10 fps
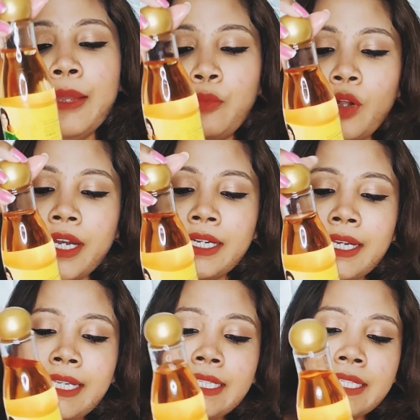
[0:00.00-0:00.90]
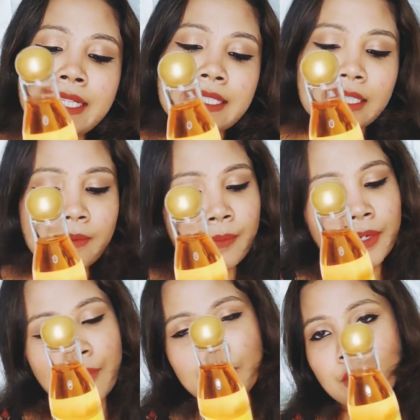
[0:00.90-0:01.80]
প্রোডাক্টের ইনগ্রিডিয়েন্টসের
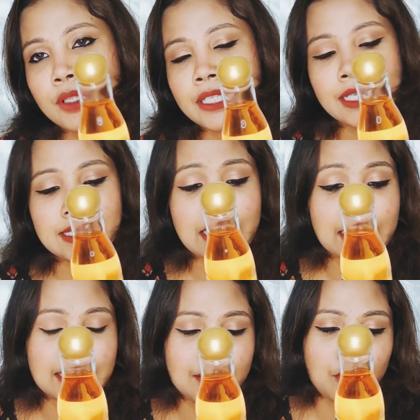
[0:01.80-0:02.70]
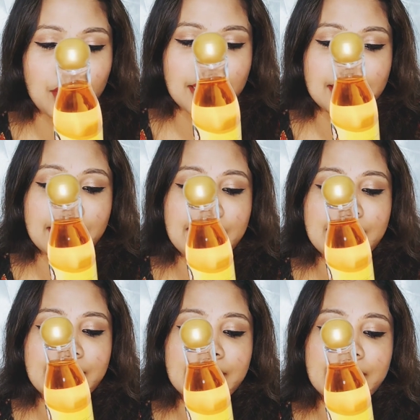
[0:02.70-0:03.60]
ব্যাপারে আমি তোমাদেরকে জানাচ্ছি প্রোডাক্টের
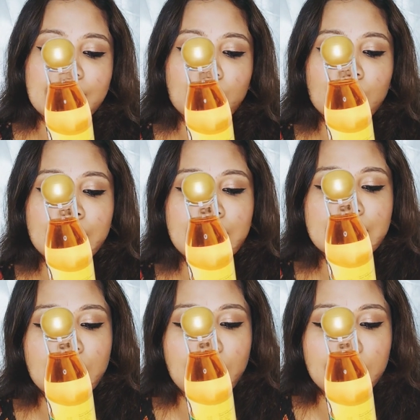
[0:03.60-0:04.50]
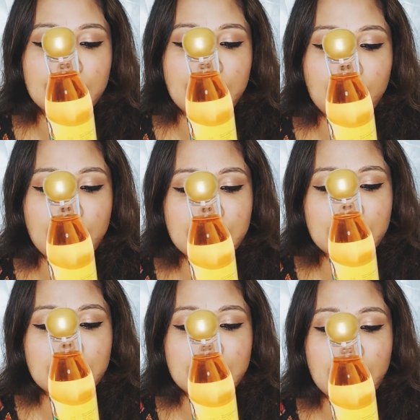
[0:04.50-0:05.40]
ইনগ্রিডিয়েন্টের মধ্যে আছে হরিদ্রা
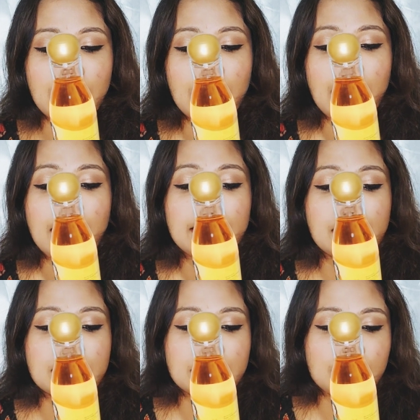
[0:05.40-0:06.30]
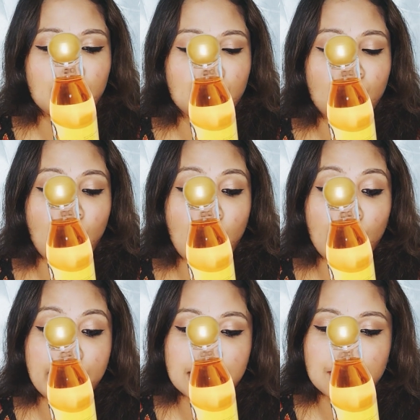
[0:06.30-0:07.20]
মঞ্জিষ্ঠা ইয়াস্টি মধু
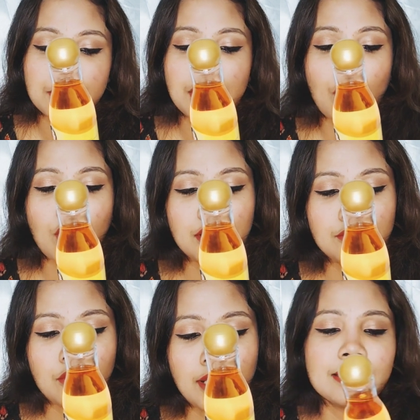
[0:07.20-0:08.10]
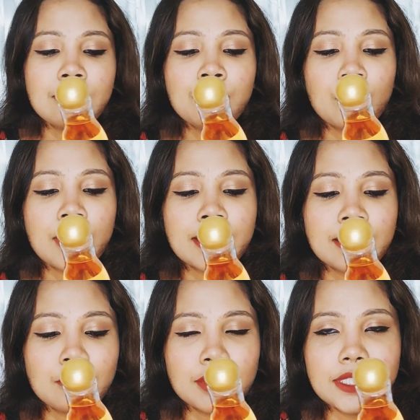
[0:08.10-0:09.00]
অরেঞ্জ পিল অলিভ অয়েল এবং
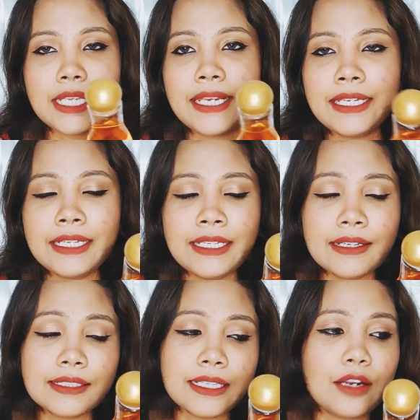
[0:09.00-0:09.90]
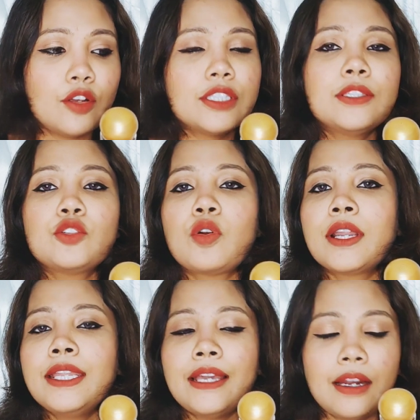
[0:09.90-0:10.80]
প্রোডাক্টের মধ্যে যা ইনগ্রিডিয়েন্টস দেওয়া রয়েছে
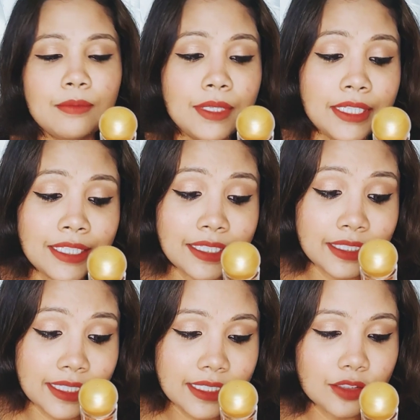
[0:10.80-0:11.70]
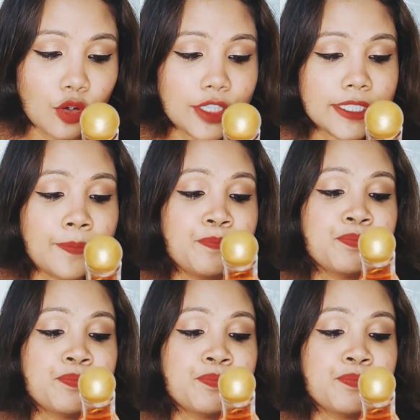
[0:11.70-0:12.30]
টোটালি হার্বাল ইনগ্রিডিয়েন্টস রয়েছে